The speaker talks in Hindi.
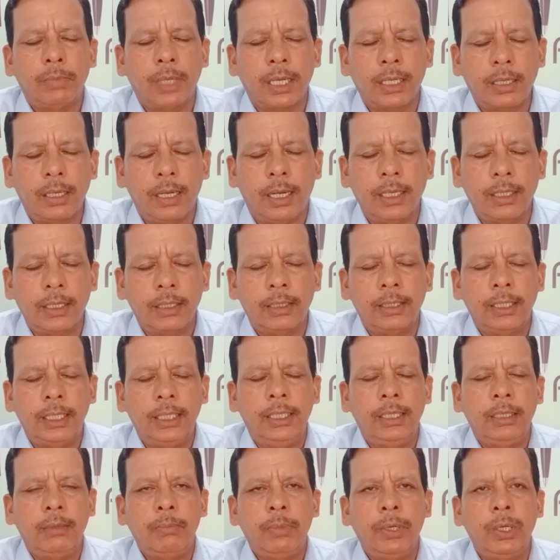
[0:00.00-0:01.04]
मक्का
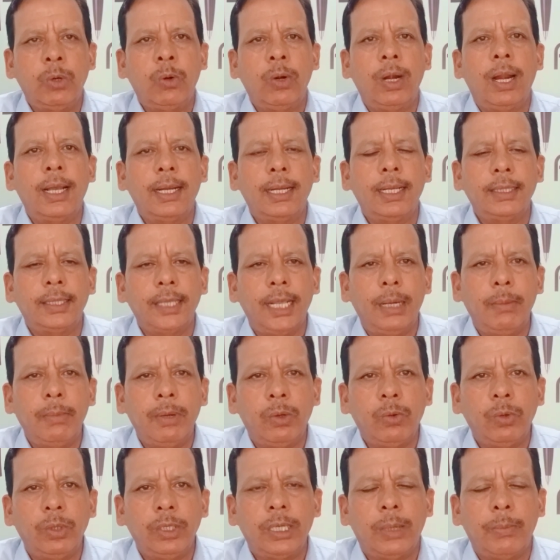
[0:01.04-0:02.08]
नहीं बिनोला के तेल
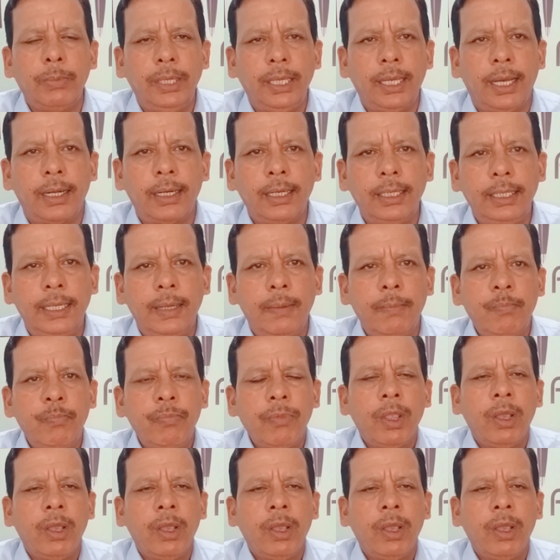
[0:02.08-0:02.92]
में कोई कमी आ रही है